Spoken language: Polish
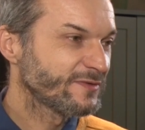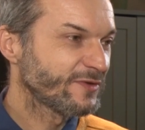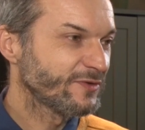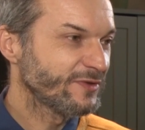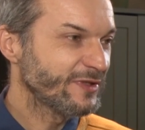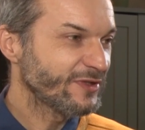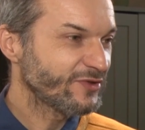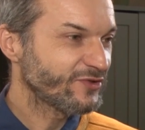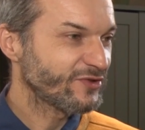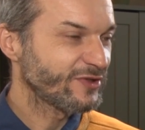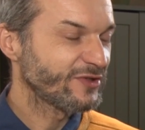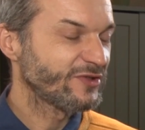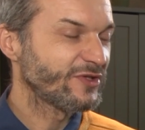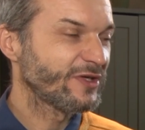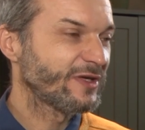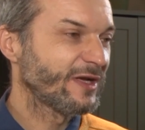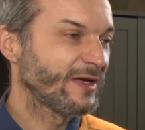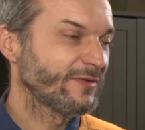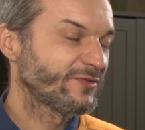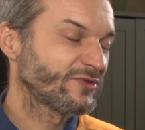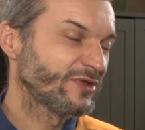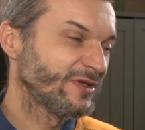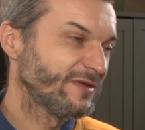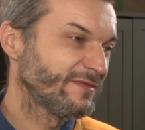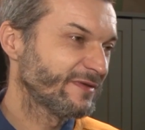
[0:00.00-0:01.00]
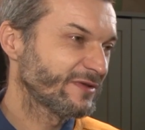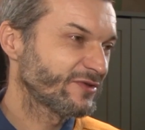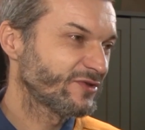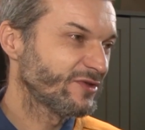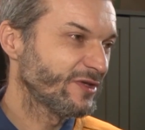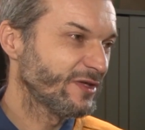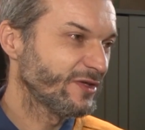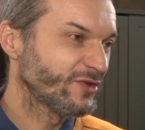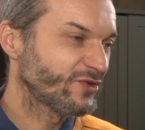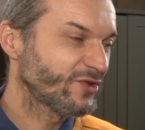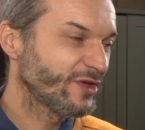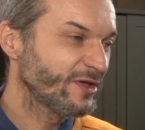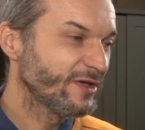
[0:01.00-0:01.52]
co jeszcze ciekawsze i
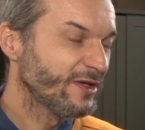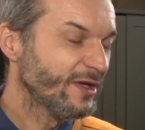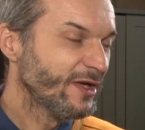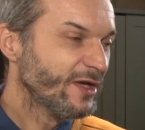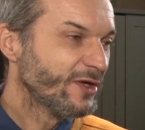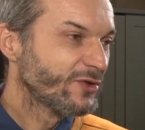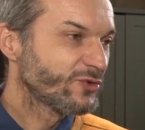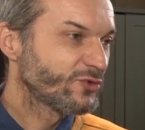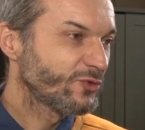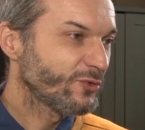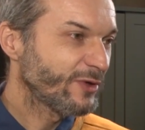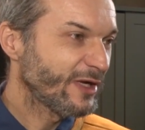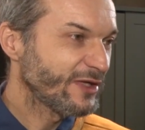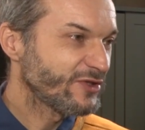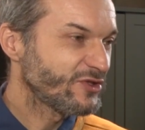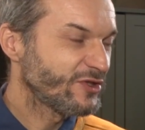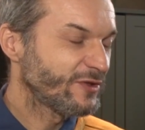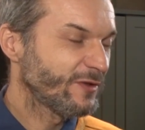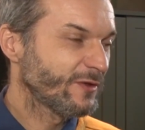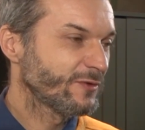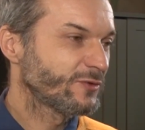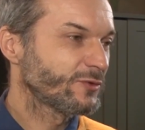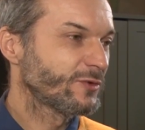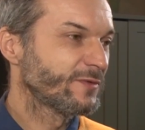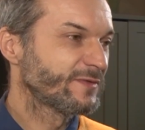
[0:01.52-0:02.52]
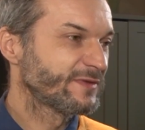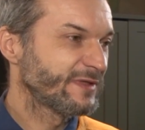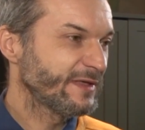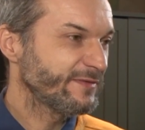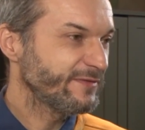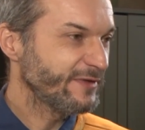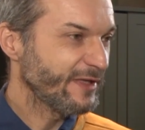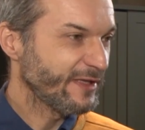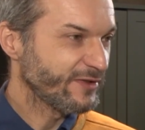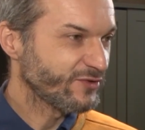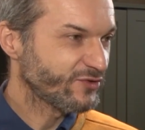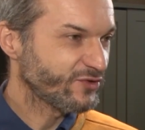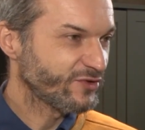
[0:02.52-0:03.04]
ważniejsze, szukać środków
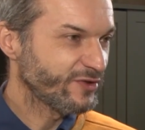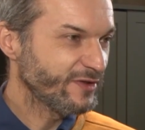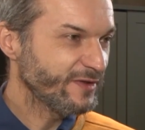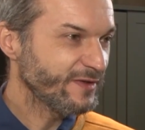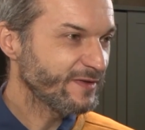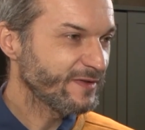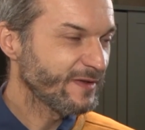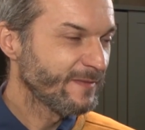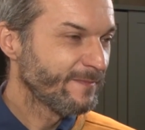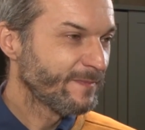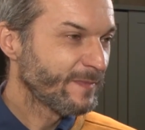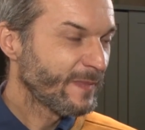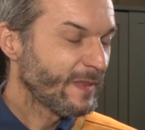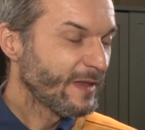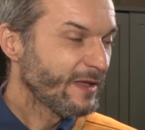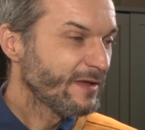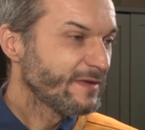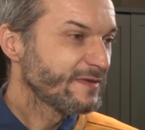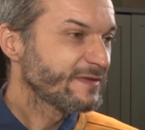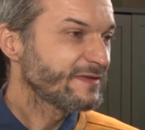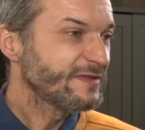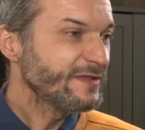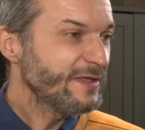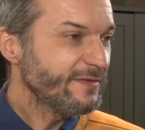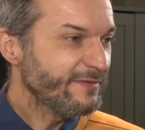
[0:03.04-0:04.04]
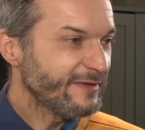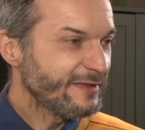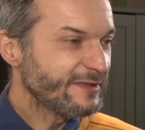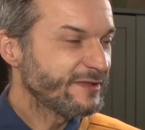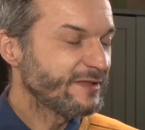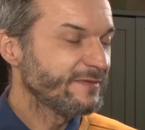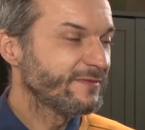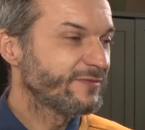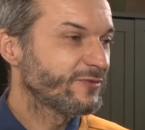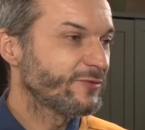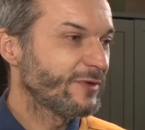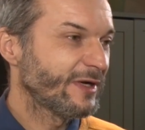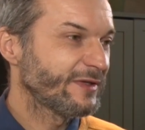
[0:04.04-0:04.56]
zewnętrznych z
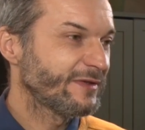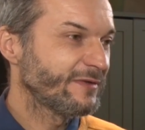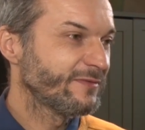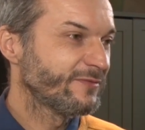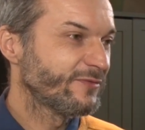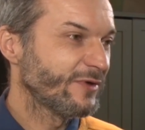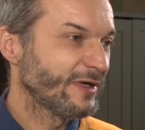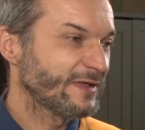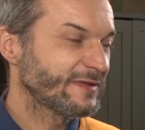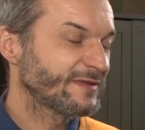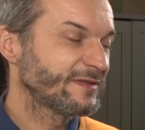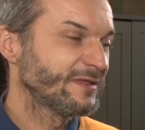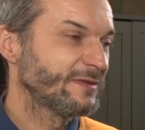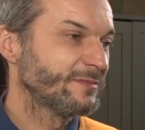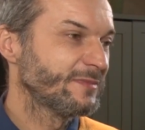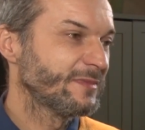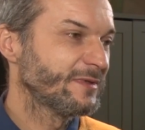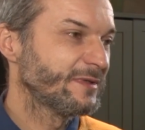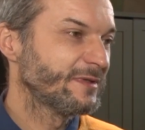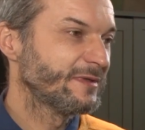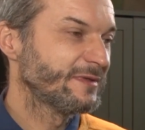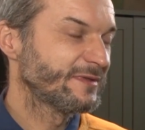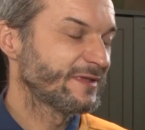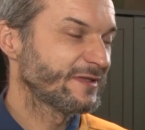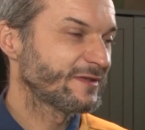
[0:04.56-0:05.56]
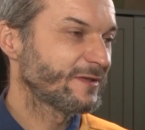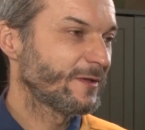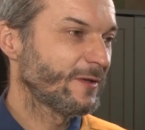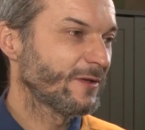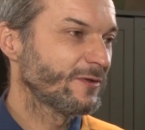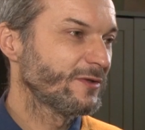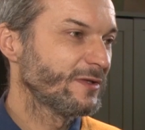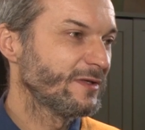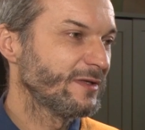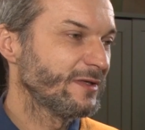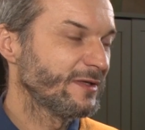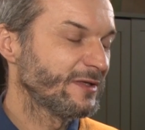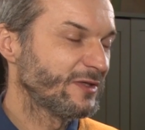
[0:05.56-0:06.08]
niewielkim wkładem własnym ze
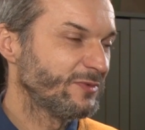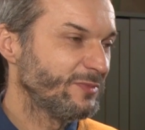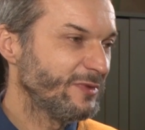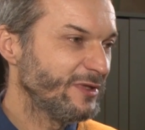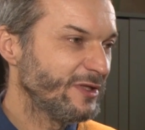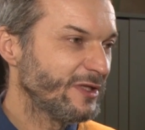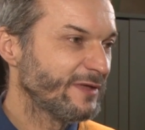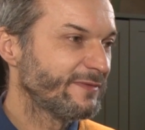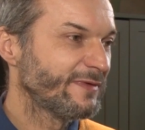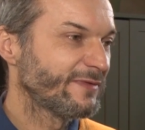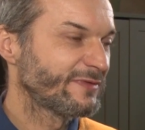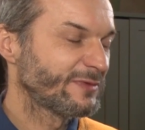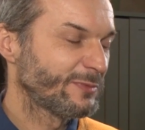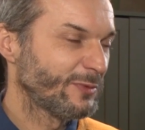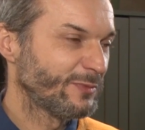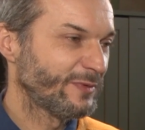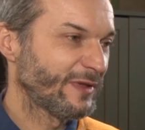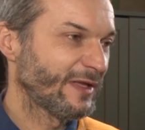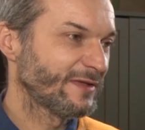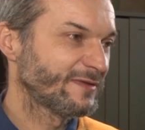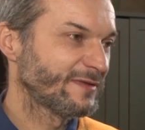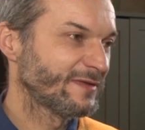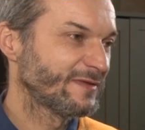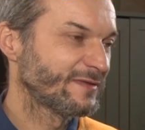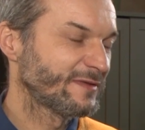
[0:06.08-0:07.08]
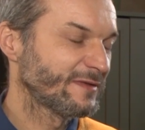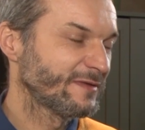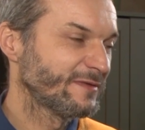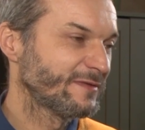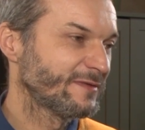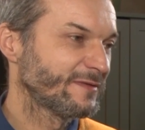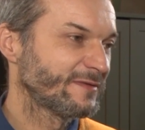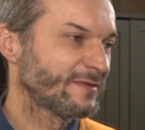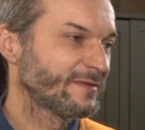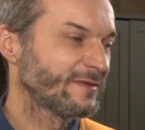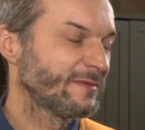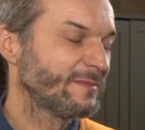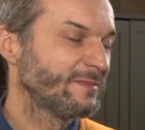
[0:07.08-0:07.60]
strony gminy we współpracy
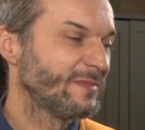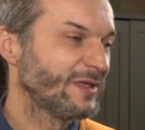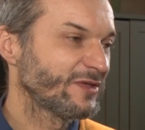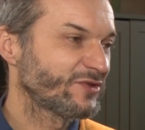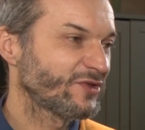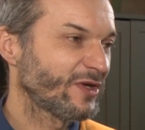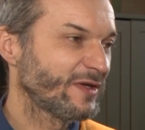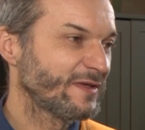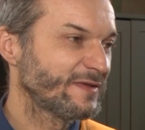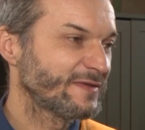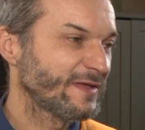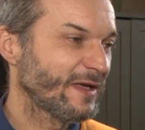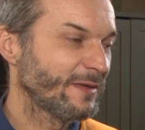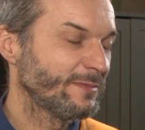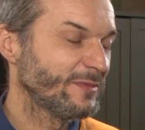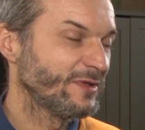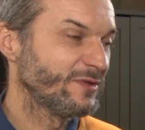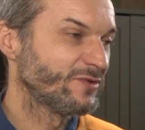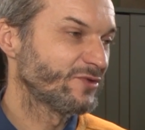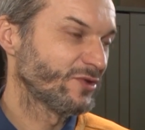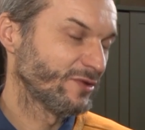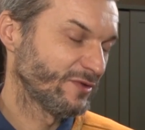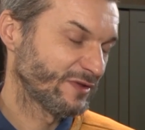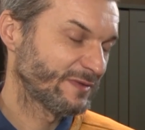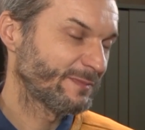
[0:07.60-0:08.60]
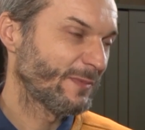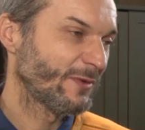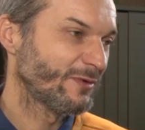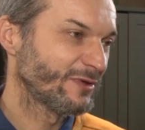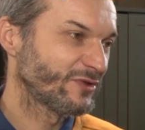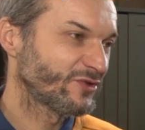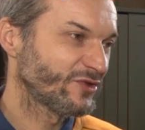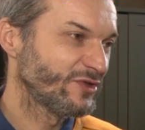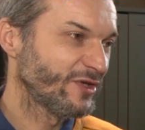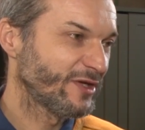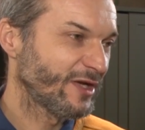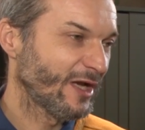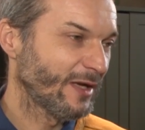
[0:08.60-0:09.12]
z, z mieszkańcami czy
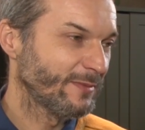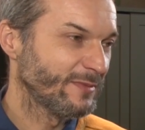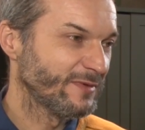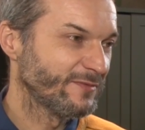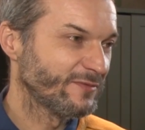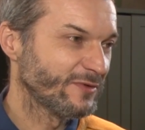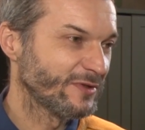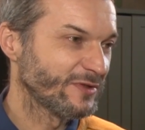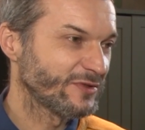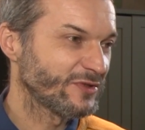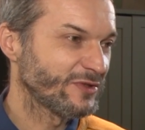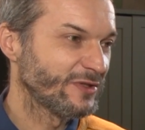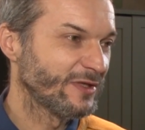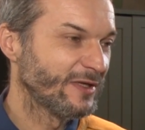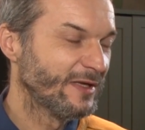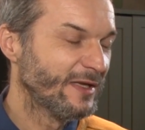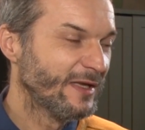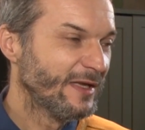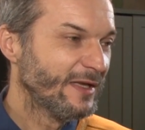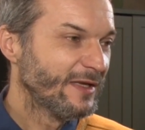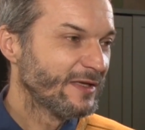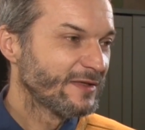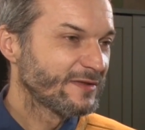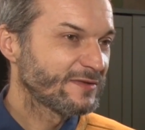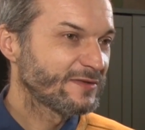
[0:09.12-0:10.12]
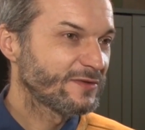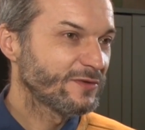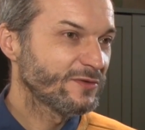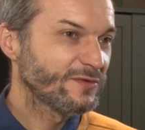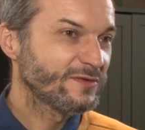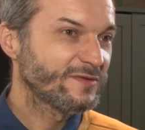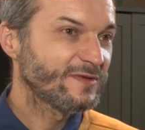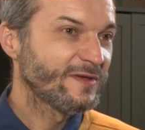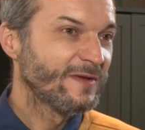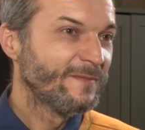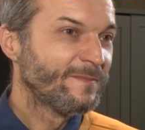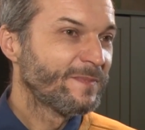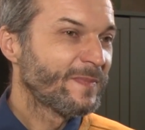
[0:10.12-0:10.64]
społecznikami właśnie.
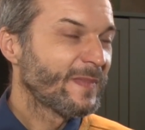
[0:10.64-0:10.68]
Stąd